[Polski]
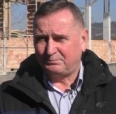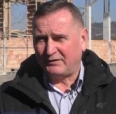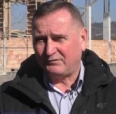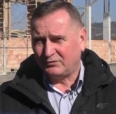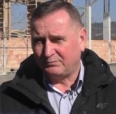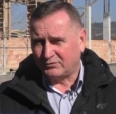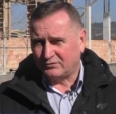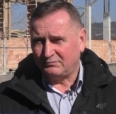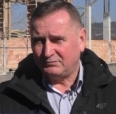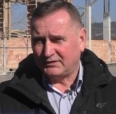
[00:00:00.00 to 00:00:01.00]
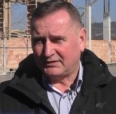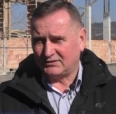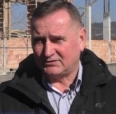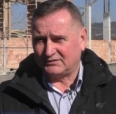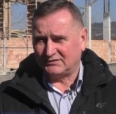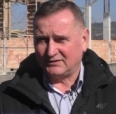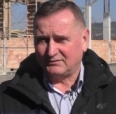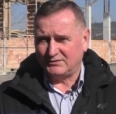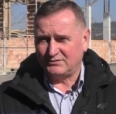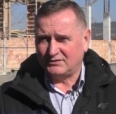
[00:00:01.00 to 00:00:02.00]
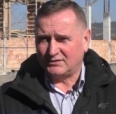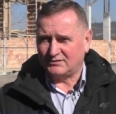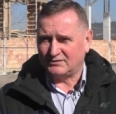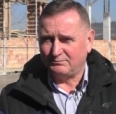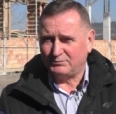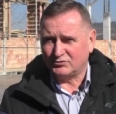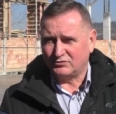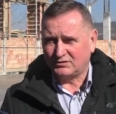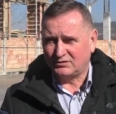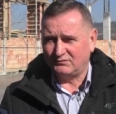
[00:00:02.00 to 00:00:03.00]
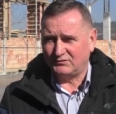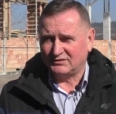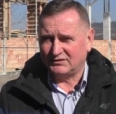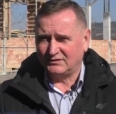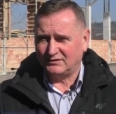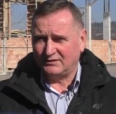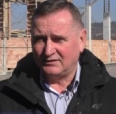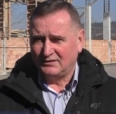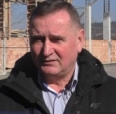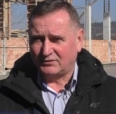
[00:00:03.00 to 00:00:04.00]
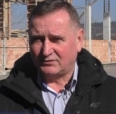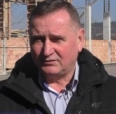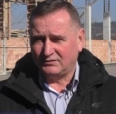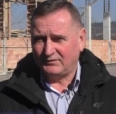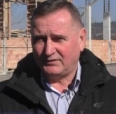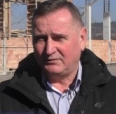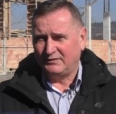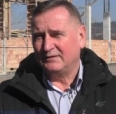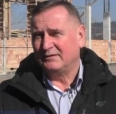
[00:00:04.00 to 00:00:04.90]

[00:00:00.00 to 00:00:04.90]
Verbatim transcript: Prawdopodobnie każdy z nas będzie jakieś tam porządki wiosenne wykonywał.